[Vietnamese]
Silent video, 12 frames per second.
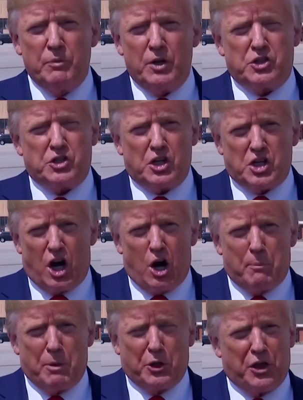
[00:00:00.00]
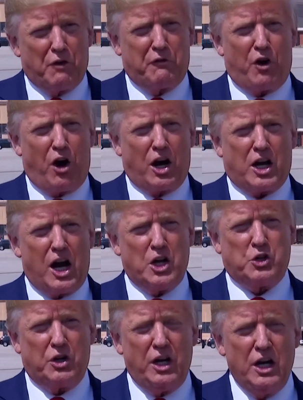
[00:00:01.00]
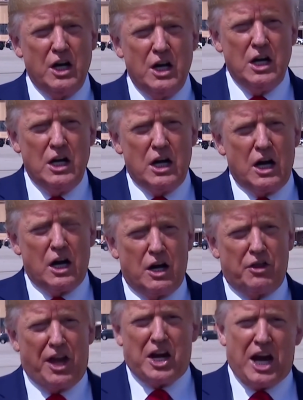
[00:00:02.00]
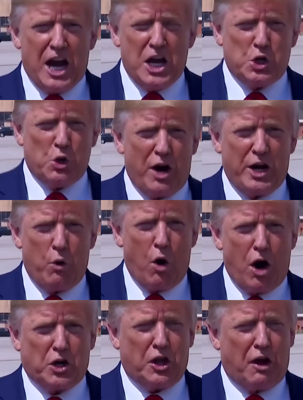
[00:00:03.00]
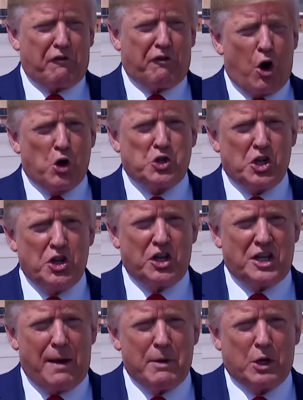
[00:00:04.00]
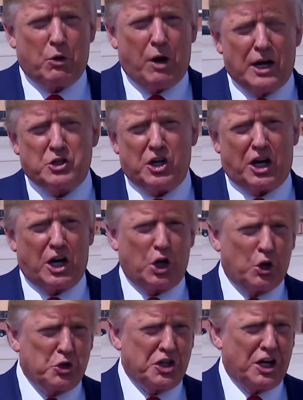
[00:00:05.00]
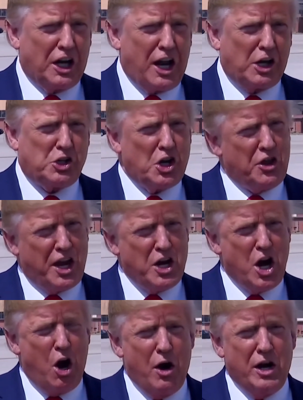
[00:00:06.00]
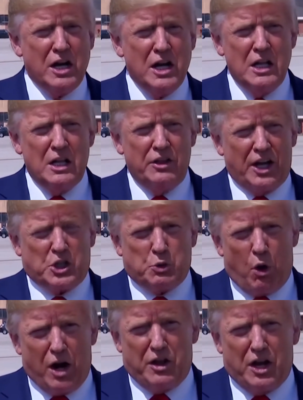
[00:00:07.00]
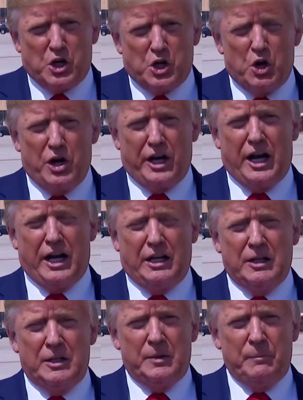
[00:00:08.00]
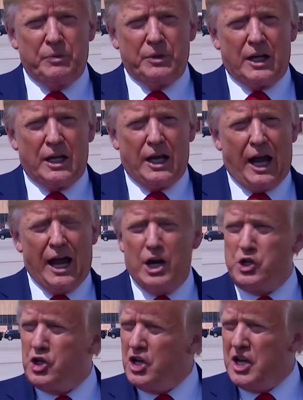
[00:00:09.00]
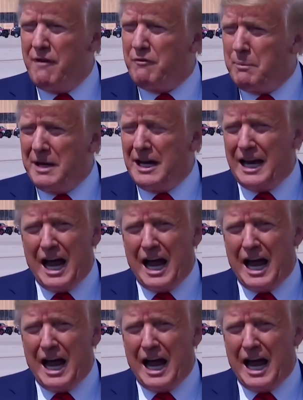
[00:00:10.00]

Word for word: Đảng Dân Chủ muốn tước võ khí, lấy đi hệ thống à, chăm sóc sức khỏe, lấy đi lá phiếu, lấy đi sự tự do, quyền quyết định. Họ muốn lấy đi